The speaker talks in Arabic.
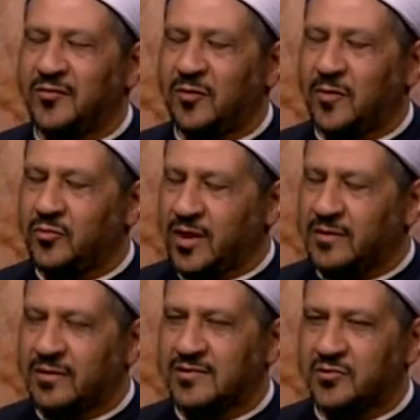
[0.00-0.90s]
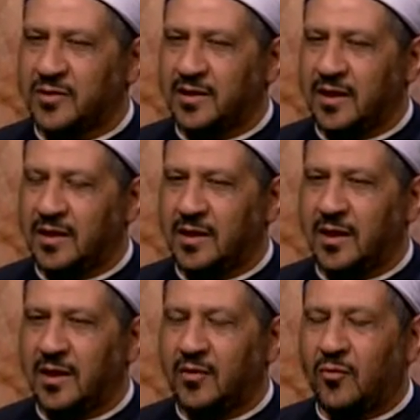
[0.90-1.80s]
ومولانا رسول الله
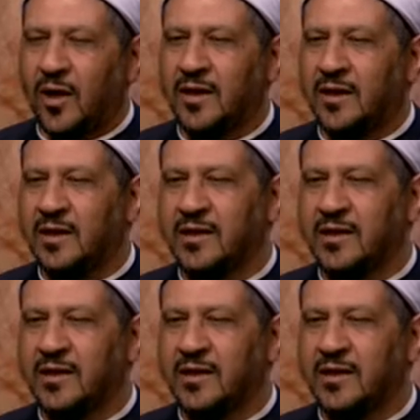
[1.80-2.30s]
صلى الله عليه وعلى وسلم.